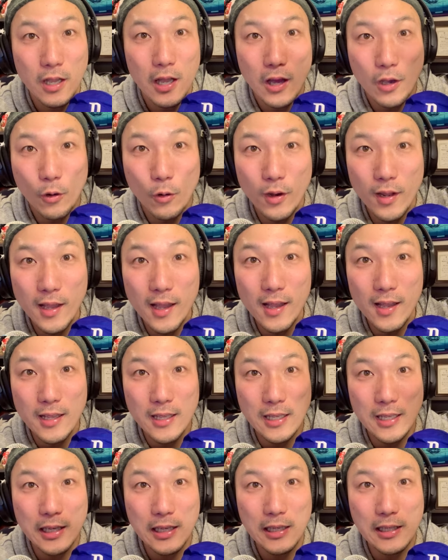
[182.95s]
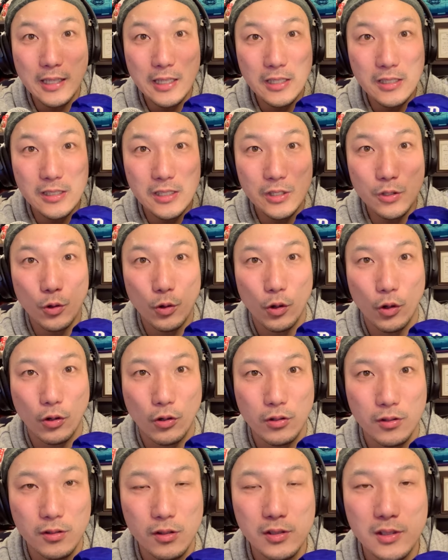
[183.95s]
これが非認知能
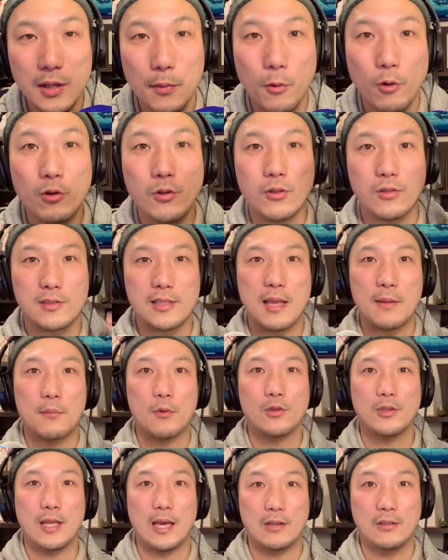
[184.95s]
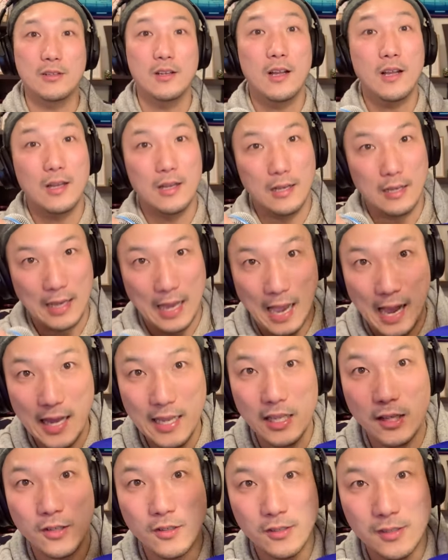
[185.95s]
力。そして僕の専門である
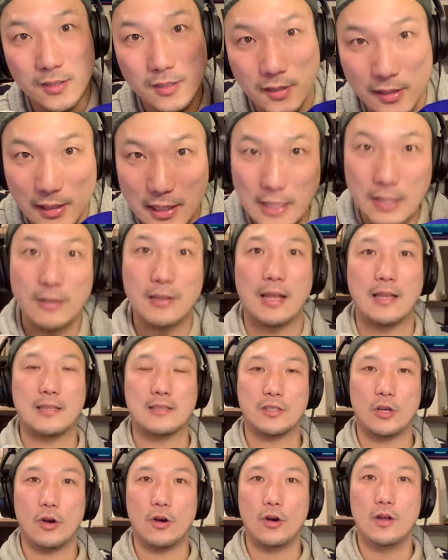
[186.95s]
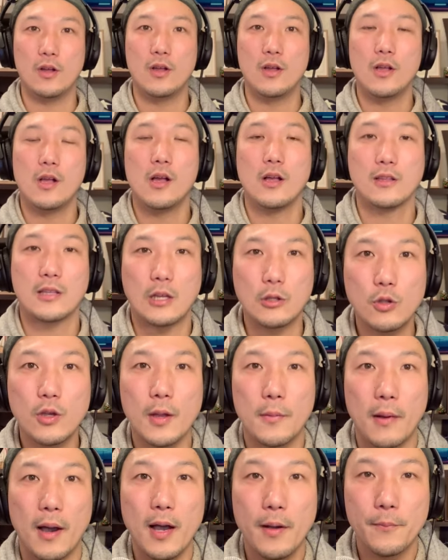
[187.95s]
ライフスキルなんですよ。例え
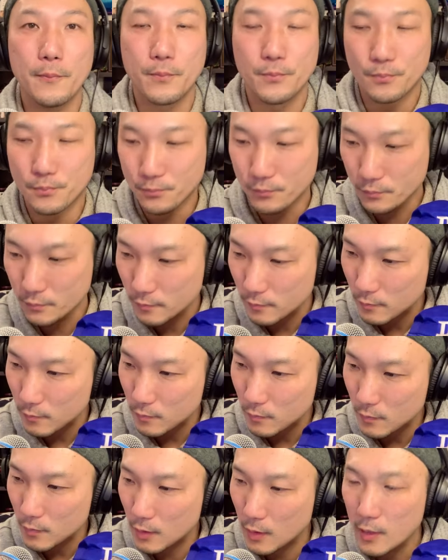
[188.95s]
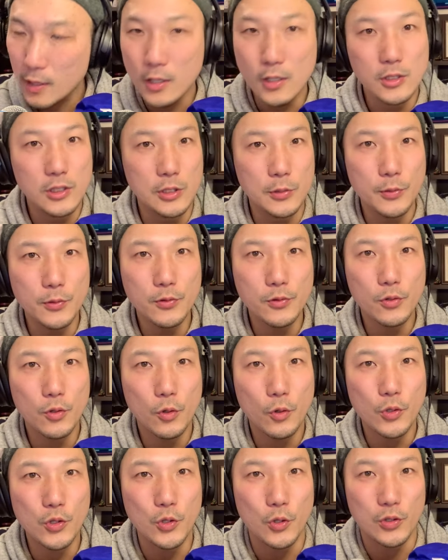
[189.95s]
ば、自分の
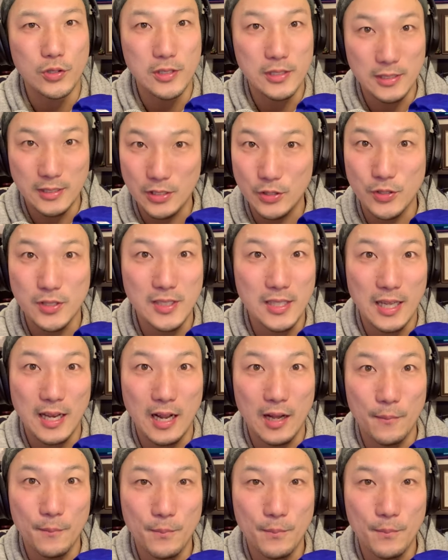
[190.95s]
ことを信じる力